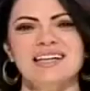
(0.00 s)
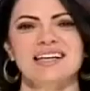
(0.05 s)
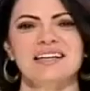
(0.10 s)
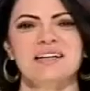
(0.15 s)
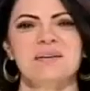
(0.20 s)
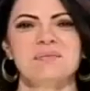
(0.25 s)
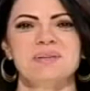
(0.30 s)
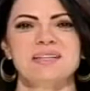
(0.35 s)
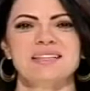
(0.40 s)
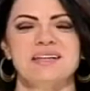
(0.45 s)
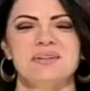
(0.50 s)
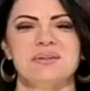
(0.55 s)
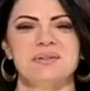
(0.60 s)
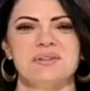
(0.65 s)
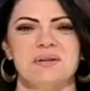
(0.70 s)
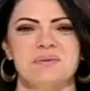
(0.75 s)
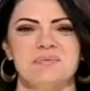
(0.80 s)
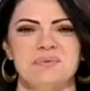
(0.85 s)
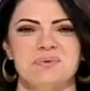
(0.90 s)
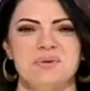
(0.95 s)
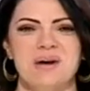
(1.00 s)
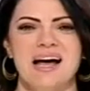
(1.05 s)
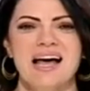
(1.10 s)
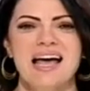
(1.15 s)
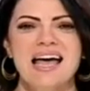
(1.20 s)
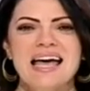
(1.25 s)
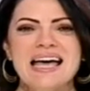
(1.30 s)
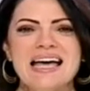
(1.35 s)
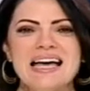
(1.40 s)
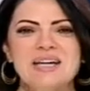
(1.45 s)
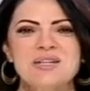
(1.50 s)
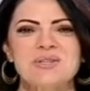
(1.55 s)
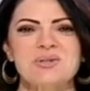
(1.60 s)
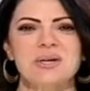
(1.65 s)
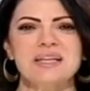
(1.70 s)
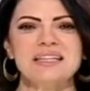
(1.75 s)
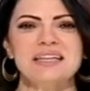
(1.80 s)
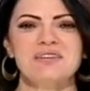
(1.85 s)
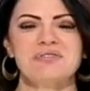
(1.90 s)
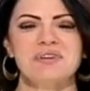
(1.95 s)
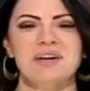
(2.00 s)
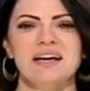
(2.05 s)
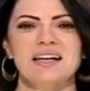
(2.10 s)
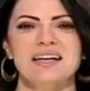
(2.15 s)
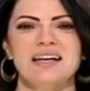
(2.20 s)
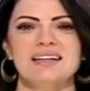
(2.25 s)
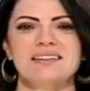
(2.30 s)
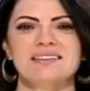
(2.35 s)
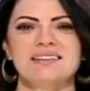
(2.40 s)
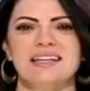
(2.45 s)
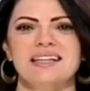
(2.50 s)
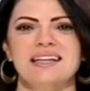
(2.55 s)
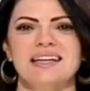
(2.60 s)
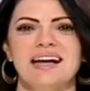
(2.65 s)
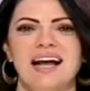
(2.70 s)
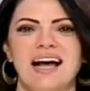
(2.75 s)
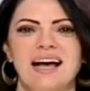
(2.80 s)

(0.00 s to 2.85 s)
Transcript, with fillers: الله يا رب يقدروا يطبقوها شو هن الفقرات اللي